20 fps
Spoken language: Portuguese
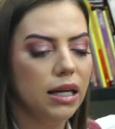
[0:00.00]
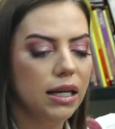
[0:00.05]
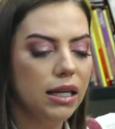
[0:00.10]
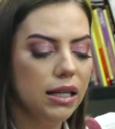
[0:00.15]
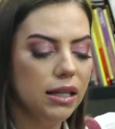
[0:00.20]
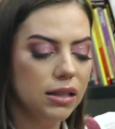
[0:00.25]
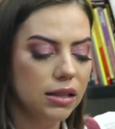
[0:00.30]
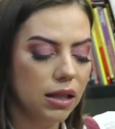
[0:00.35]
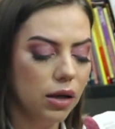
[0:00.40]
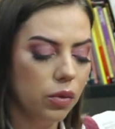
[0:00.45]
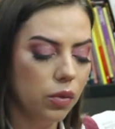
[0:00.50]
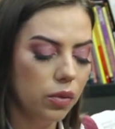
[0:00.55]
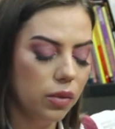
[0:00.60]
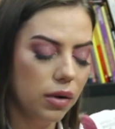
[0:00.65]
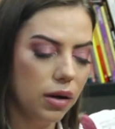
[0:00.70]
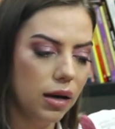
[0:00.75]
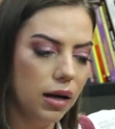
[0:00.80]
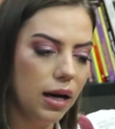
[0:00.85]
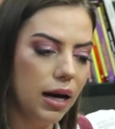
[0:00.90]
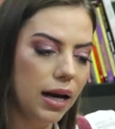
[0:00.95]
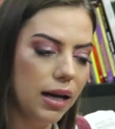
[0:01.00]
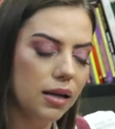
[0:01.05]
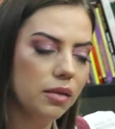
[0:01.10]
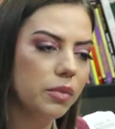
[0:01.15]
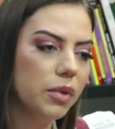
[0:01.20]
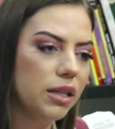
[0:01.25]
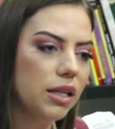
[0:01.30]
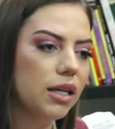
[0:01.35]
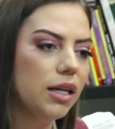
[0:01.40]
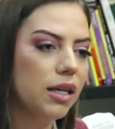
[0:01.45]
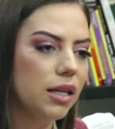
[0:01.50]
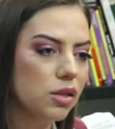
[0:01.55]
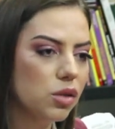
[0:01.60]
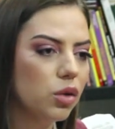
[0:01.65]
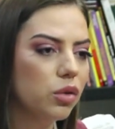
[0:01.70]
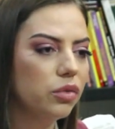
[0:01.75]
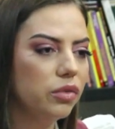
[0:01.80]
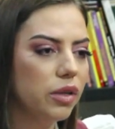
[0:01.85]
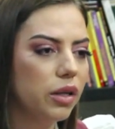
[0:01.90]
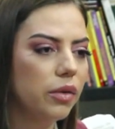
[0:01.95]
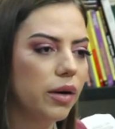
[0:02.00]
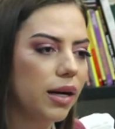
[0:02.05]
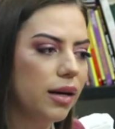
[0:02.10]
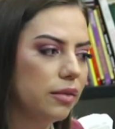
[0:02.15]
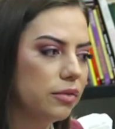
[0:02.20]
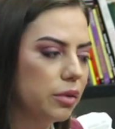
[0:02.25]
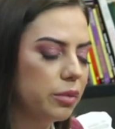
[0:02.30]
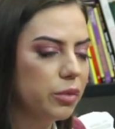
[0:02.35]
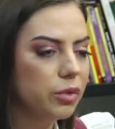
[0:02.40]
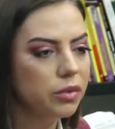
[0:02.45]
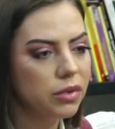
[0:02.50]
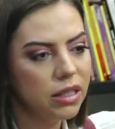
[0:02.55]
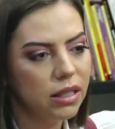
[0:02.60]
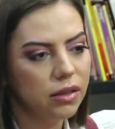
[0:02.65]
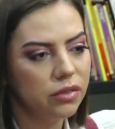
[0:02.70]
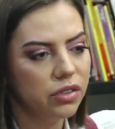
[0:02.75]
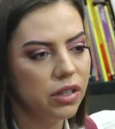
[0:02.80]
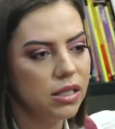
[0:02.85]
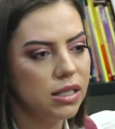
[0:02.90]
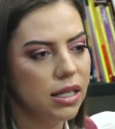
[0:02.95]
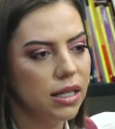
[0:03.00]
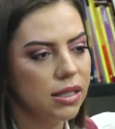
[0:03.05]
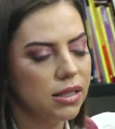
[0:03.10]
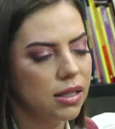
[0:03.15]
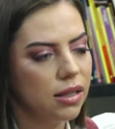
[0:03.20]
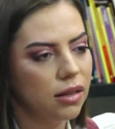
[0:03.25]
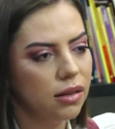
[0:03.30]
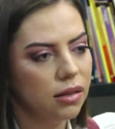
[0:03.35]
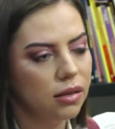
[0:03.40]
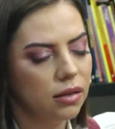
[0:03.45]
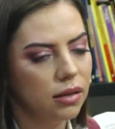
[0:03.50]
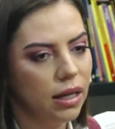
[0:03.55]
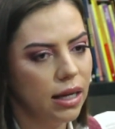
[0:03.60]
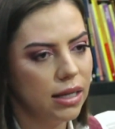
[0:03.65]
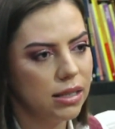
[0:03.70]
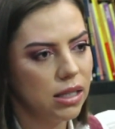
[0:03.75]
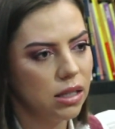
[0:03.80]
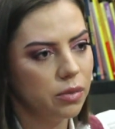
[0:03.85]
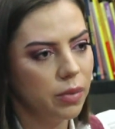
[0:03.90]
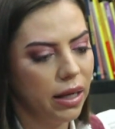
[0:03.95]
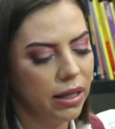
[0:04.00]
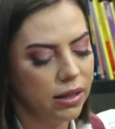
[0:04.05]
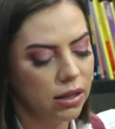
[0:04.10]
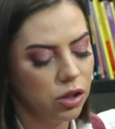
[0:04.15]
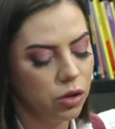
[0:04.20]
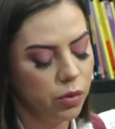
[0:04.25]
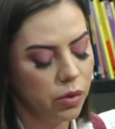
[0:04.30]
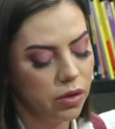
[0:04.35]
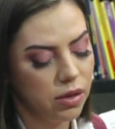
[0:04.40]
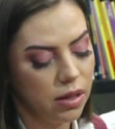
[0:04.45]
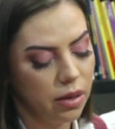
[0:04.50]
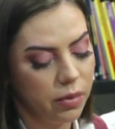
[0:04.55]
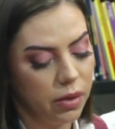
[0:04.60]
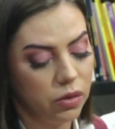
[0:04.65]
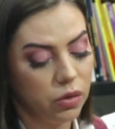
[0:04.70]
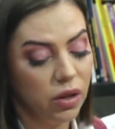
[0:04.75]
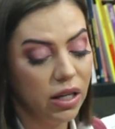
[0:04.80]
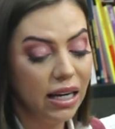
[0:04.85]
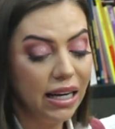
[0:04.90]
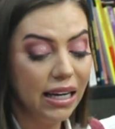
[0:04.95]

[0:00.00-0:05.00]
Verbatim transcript: Então, a Alemanha resolveu, ah, vamos, né, fazer essa, essas máquinas de bronzeamento.